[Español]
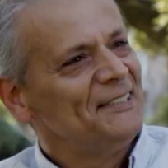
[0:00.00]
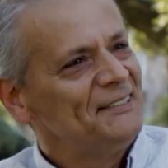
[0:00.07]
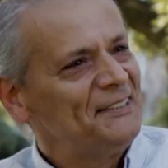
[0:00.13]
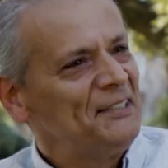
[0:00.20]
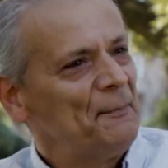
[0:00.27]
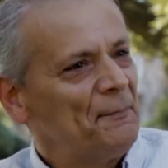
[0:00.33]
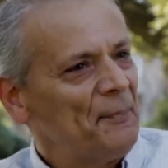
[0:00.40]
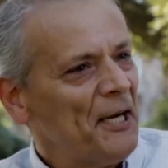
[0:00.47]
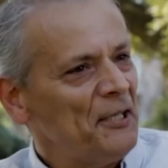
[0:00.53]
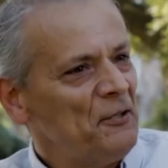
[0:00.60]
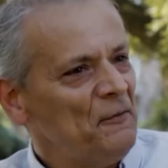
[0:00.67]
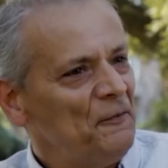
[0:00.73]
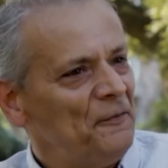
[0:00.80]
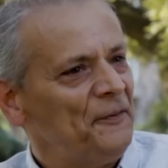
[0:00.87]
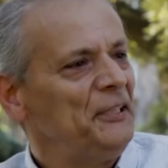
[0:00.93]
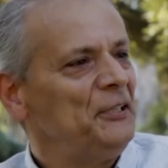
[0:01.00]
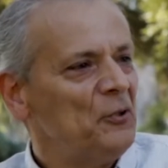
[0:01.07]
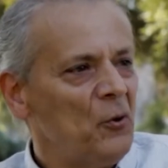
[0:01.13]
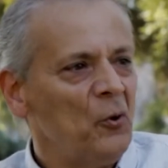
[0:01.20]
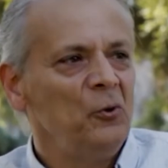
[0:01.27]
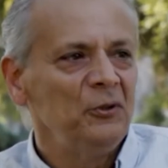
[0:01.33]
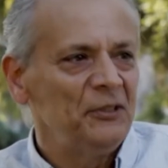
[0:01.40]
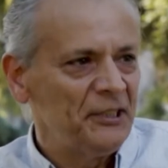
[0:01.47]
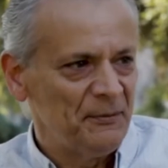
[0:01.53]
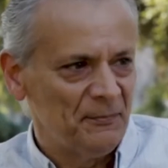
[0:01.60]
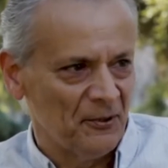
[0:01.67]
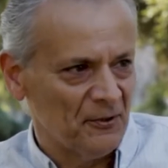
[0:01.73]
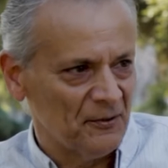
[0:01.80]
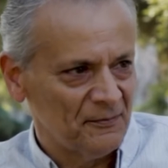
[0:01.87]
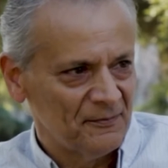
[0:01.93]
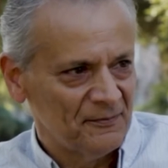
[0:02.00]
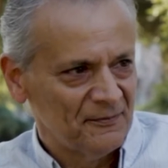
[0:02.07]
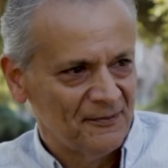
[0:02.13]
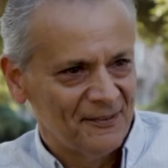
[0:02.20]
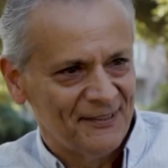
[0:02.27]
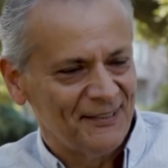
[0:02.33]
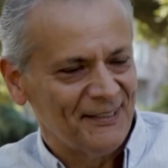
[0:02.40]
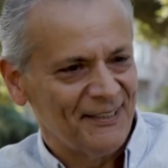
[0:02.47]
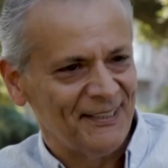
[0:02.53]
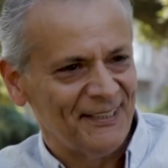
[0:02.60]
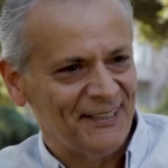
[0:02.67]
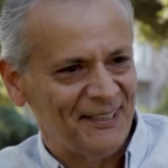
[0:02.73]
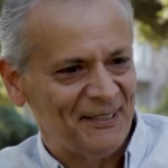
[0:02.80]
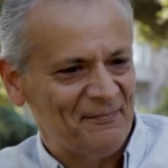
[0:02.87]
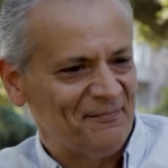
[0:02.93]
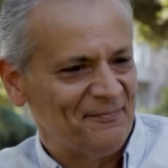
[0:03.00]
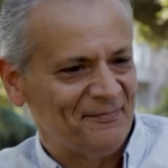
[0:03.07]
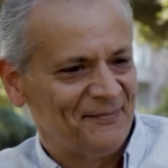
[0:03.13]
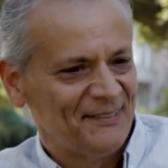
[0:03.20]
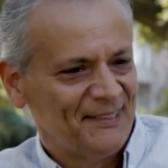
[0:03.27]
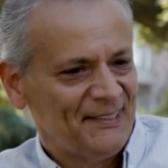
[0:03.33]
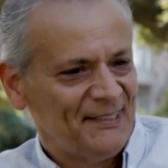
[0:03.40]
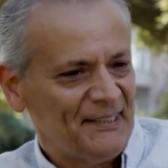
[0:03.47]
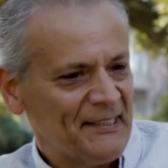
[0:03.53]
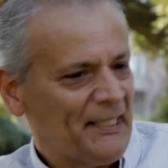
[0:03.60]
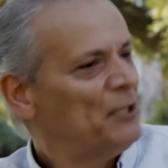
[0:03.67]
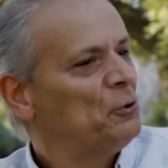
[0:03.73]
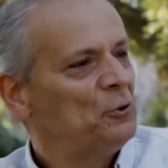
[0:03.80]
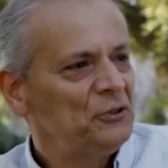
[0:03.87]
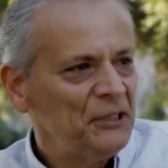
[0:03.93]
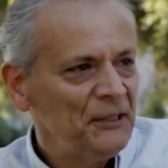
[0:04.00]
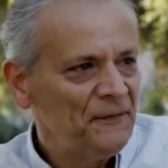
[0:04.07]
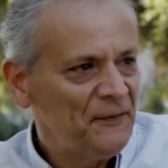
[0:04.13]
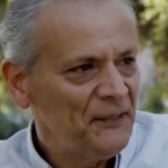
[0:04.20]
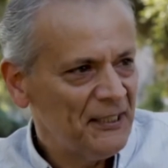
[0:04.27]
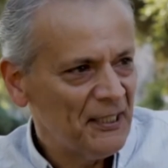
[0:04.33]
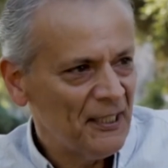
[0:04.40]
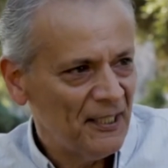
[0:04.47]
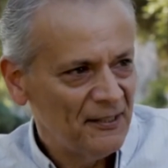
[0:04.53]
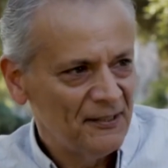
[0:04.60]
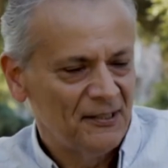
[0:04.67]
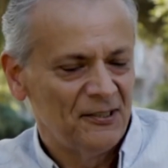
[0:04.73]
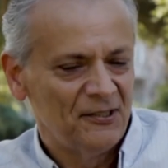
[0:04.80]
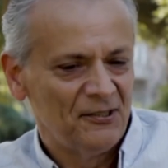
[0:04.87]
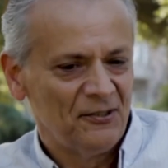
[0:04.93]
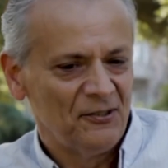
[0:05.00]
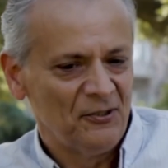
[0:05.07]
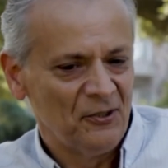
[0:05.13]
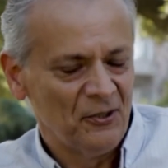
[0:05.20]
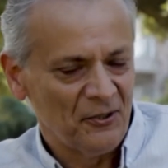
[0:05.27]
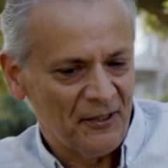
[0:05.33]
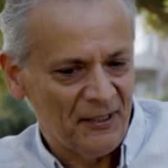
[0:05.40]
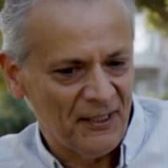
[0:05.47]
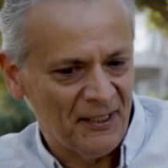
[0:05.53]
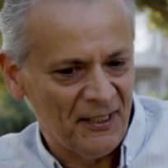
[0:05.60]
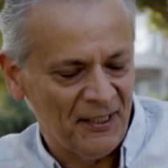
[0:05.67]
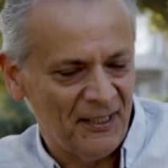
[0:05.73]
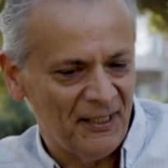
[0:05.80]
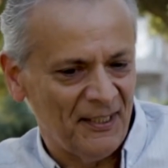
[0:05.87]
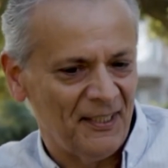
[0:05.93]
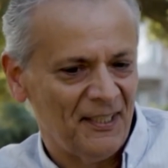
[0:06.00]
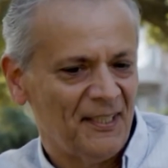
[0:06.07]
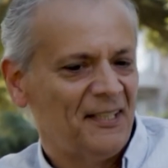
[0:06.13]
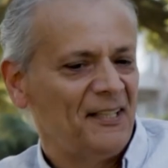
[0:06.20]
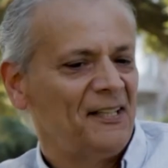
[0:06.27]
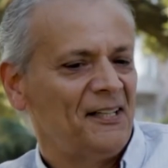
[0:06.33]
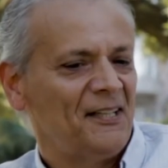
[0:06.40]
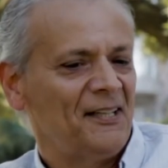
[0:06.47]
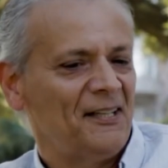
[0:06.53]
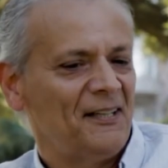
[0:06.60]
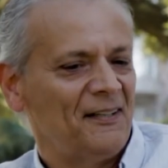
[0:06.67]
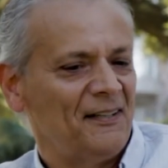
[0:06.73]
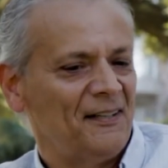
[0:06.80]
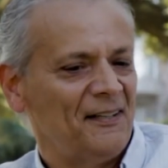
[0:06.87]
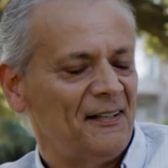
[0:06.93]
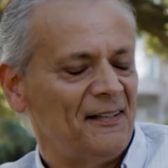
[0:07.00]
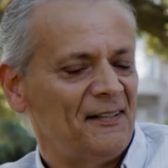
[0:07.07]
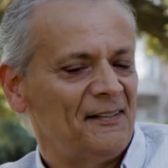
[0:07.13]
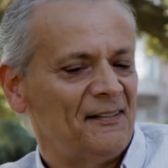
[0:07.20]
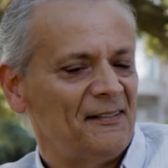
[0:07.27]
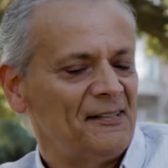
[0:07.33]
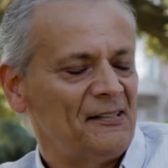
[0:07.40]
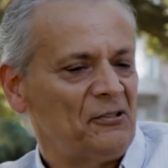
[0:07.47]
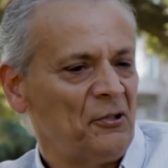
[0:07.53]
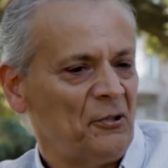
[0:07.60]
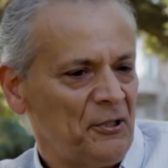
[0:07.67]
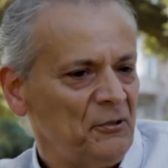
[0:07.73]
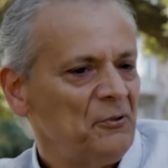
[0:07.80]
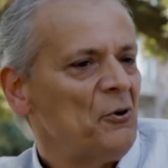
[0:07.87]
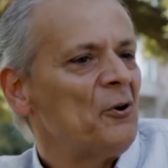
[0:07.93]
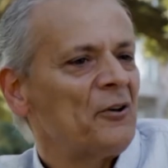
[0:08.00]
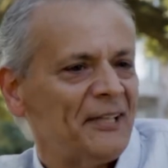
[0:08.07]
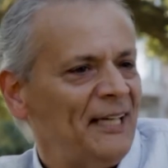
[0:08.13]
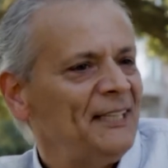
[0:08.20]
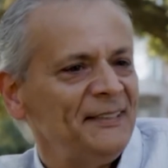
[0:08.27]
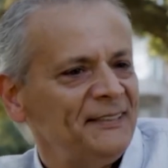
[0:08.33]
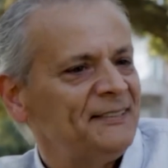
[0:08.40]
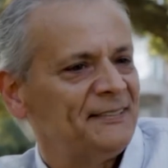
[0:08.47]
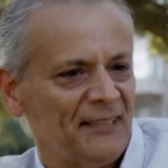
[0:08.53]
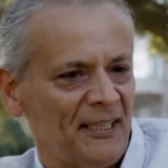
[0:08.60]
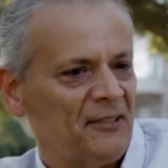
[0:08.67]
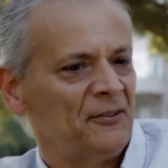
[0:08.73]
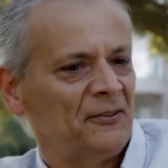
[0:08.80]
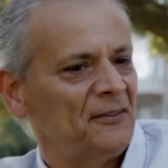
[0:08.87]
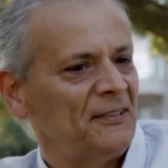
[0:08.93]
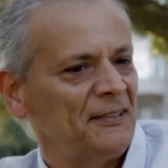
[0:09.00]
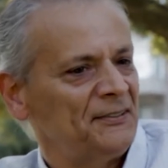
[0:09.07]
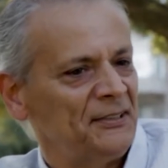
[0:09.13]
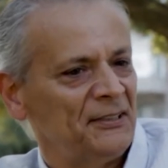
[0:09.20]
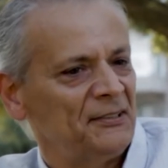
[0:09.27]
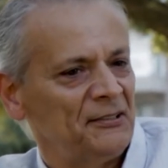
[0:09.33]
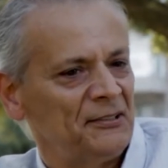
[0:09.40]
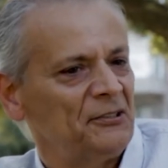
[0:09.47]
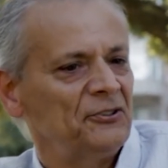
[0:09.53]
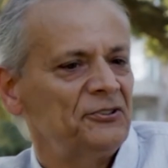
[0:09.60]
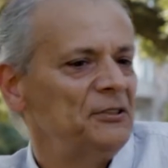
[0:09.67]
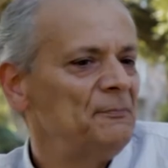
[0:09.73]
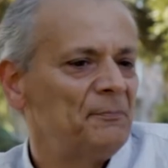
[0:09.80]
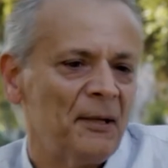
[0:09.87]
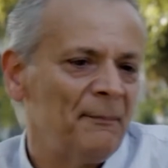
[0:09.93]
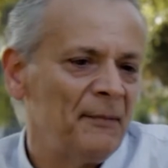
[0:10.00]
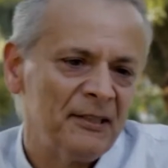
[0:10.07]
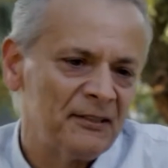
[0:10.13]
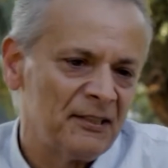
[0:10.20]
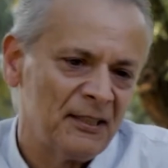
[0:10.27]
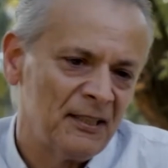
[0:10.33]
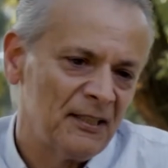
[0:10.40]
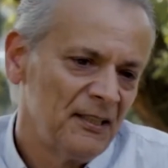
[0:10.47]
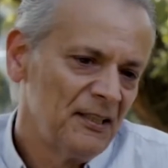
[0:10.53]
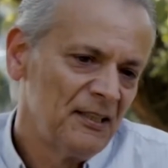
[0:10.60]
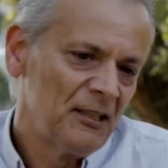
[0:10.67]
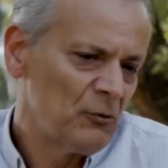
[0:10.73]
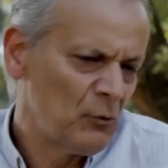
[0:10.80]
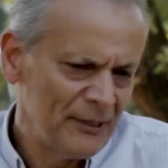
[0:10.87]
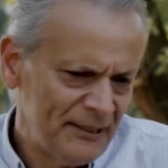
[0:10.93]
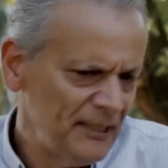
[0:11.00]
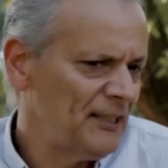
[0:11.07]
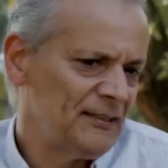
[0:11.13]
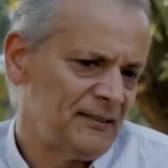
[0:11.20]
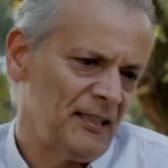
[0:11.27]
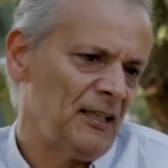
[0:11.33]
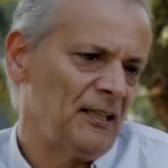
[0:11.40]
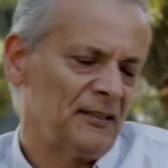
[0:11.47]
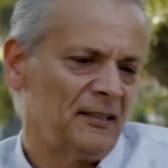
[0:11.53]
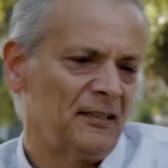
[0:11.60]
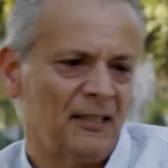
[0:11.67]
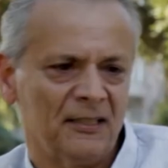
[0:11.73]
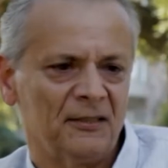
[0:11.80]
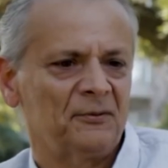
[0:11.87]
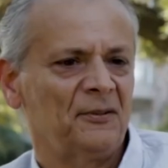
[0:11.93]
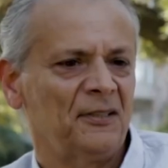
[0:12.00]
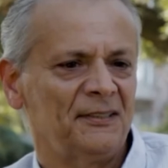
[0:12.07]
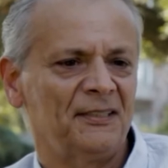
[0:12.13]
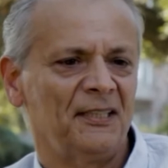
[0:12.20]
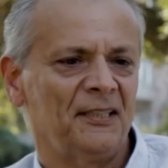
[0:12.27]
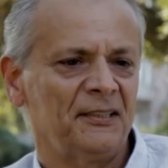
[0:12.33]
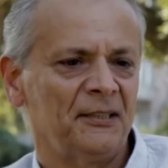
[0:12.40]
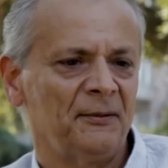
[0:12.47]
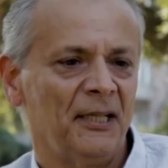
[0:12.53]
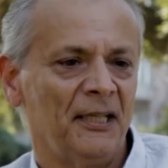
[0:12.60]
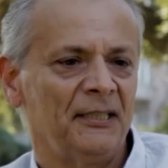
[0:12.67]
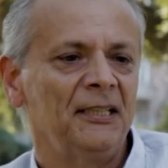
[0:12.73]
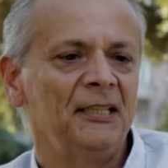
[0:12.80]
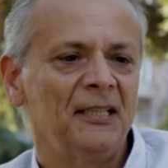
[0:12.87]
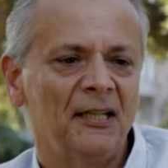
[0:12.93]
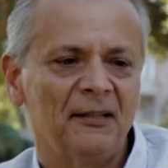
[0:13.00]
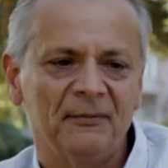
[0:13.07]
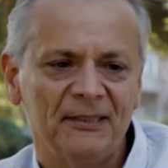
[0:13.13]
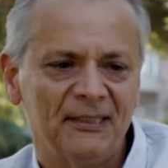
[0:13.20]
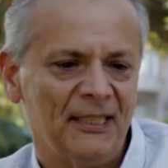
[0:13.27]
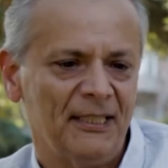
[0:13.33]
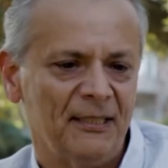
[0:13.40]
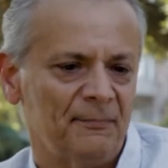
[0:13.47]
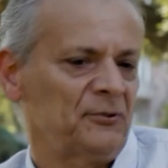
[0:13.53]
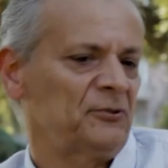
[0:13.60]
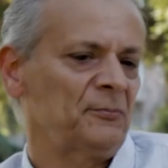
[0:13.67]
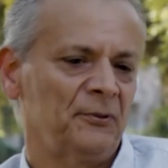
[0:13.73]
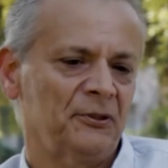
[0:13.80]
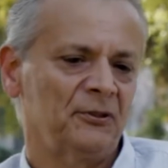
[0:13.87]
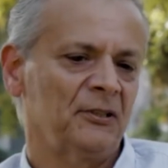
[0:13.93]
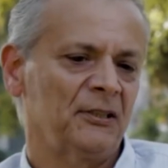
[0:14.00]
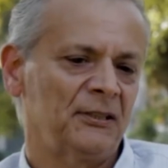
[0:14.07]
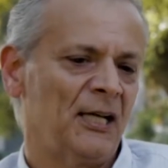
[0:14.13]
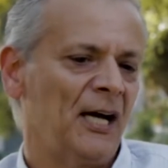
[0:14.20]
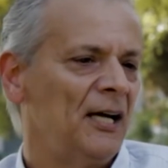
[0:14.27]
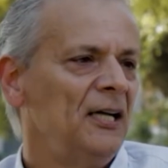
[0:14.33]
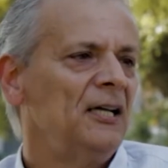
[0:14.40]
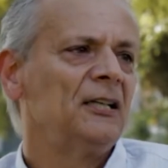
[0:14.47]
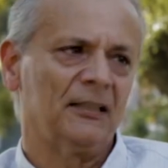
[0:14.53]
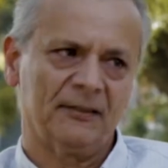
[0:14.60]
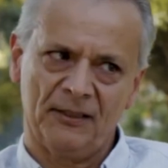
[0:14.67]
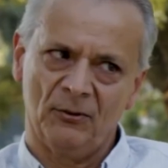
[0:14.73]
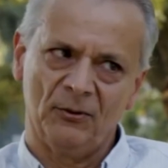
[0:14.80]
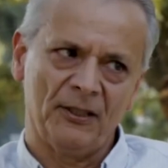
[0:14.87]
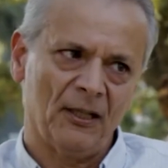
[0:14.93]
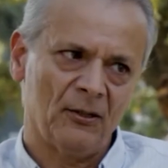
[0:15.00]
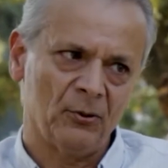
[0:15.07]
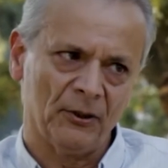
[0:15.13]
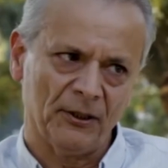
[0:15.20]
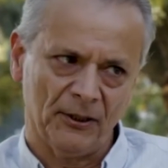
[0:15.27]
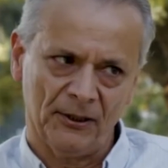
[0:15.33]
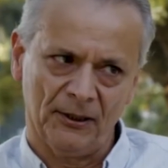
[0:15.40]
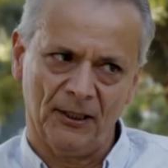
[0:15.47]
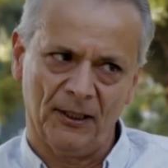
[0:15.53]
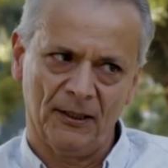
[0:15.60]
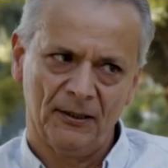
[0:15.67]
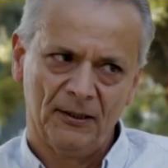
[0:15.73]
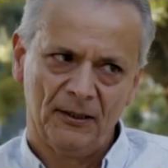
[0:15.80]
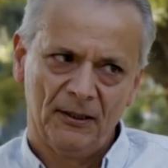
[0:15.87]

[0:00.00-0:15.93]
siempre hay un fin último em, que justifica lo que... Las decisiones. Lo que uno realiza, ¿no? Es decir, no simplemente cualquiera sea la naturaleza de la actividad. Y en el arbitraje, por supuesto que está la seguridad jurídica.